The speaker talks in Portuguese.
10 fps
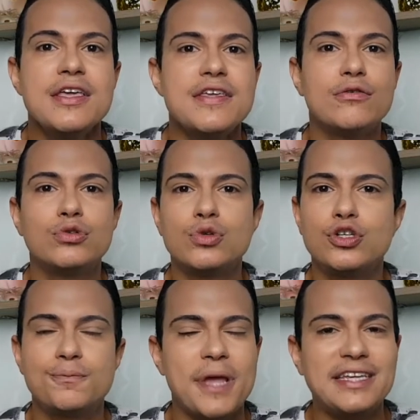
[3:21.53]
e o
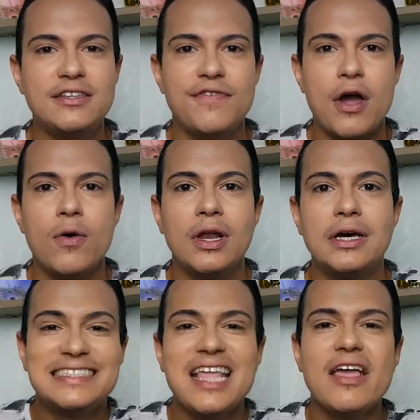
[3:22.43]
suspense vai
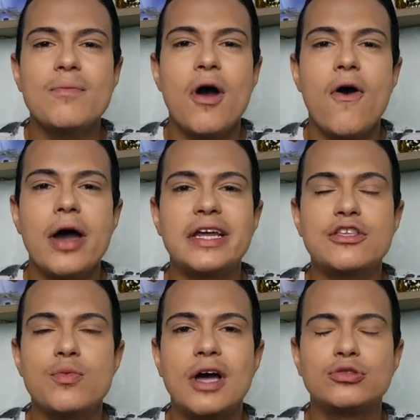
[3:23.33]
rolando. Tem uma hora
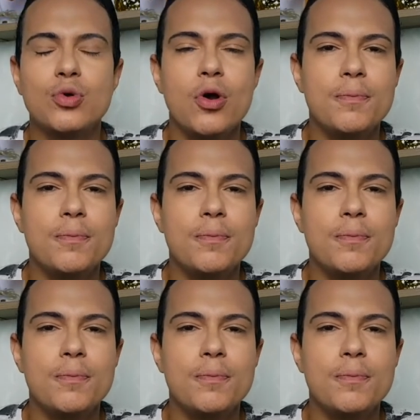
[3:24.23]
que o ator